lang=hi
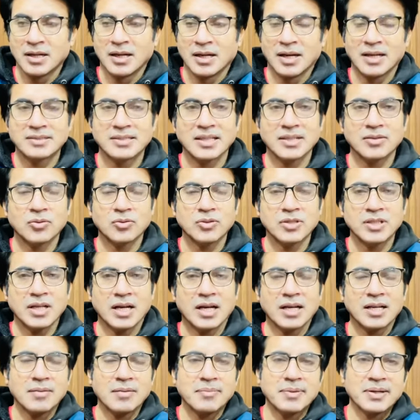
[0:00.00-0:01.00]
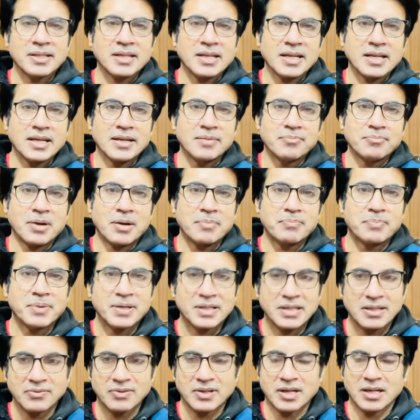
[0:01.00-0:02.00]
अच्छा तो जी आगे बढ़ते हैं
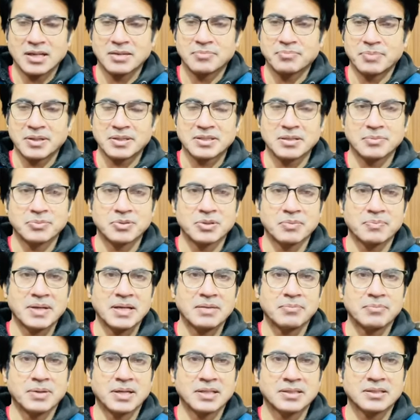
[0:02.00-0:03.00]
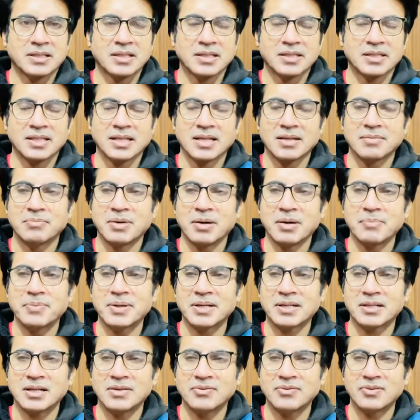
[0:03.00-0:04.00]
बाबर के विराग पर सबसे पहले बात करते हैं
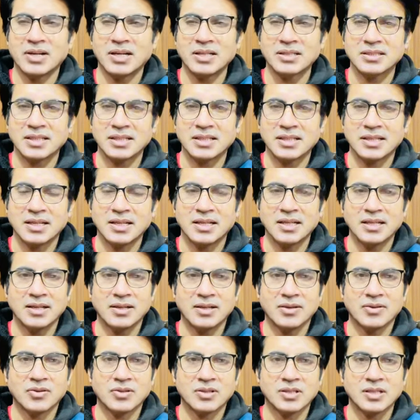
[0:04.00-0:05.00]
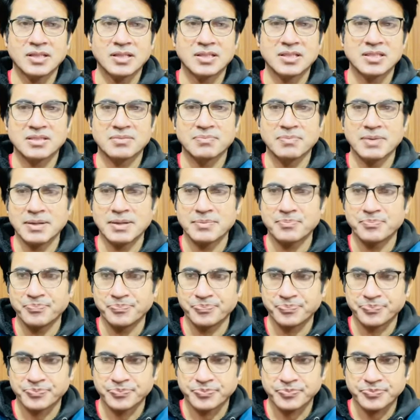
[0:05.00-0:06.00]
बाबर का विराग देखा है और जिसमें
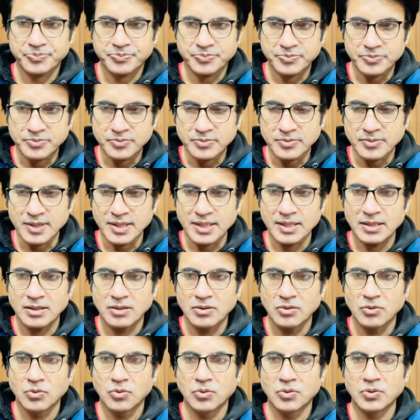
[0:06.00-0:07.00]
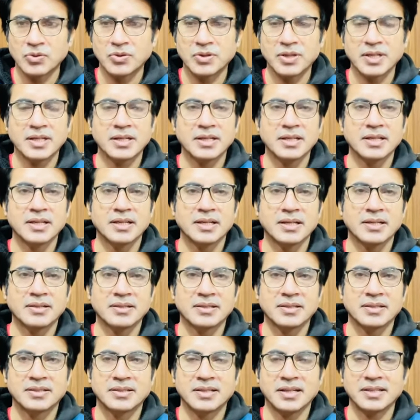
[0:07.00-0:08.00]
उन्होंने
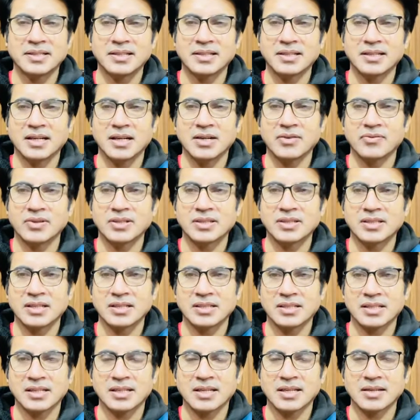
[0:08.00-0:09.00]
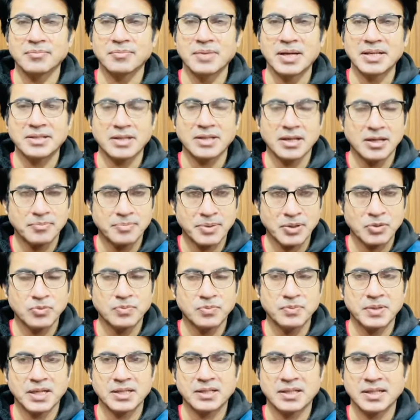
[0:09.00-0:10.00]
टाइटल लगाया हुआ था कि मैं यहाँ पर
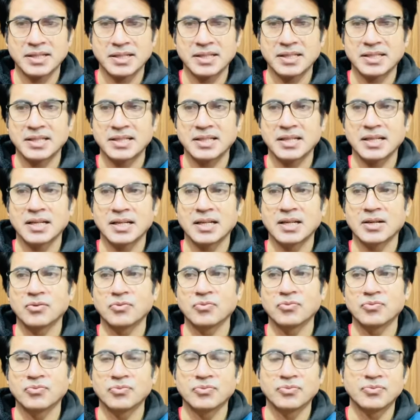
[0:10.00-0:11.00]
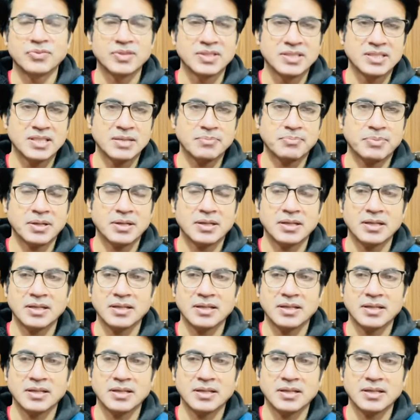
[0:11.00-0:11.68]
उम्र करने के लिए आया हूँ वीज़े पर